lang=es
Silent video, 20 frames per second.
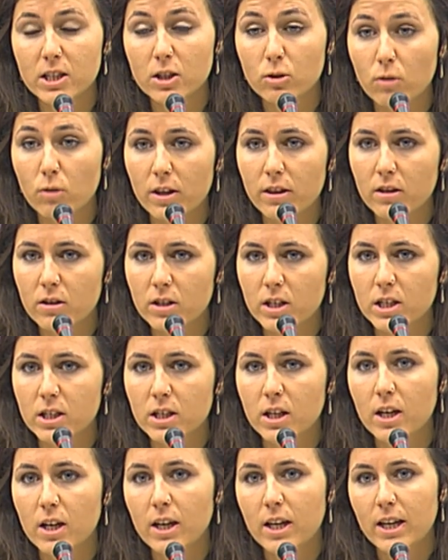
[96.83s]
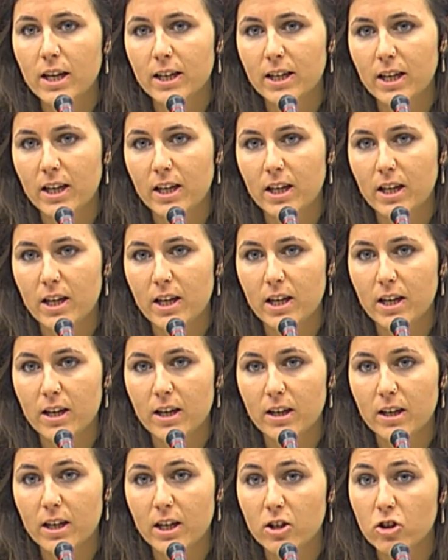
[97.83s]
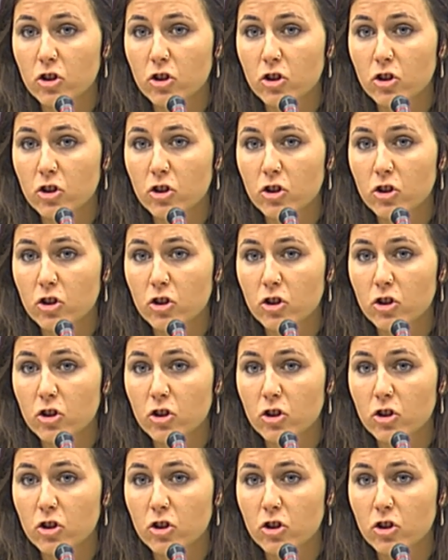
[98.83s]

situaciones que,